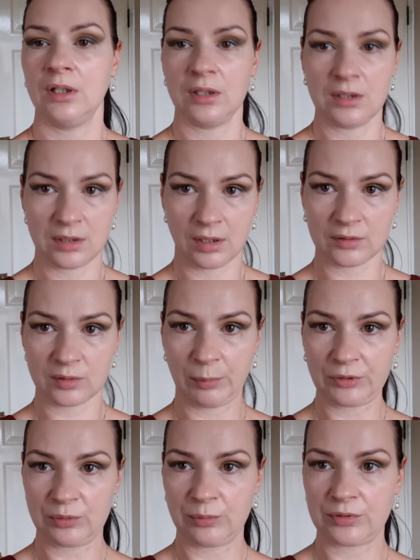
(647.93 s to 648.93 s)
I zaraz
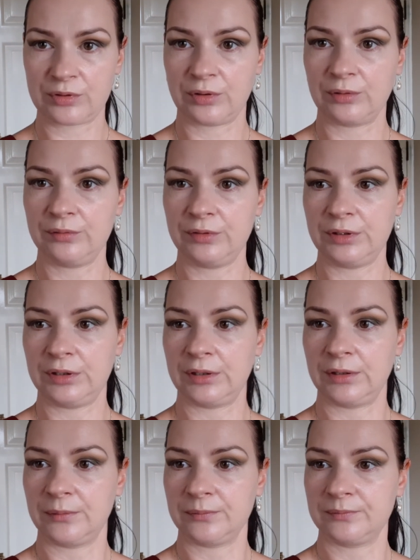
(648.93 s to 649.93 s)
zobaczymy, co z tego
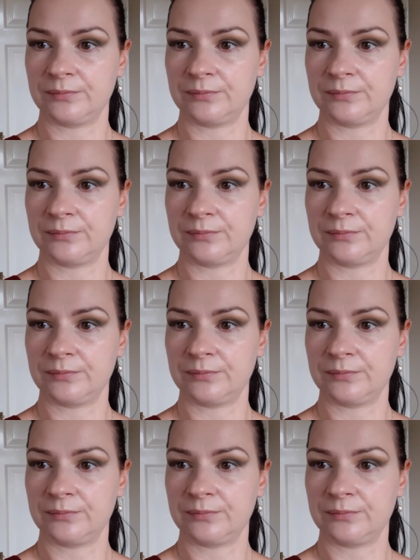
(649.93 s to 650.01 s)
wyniknie.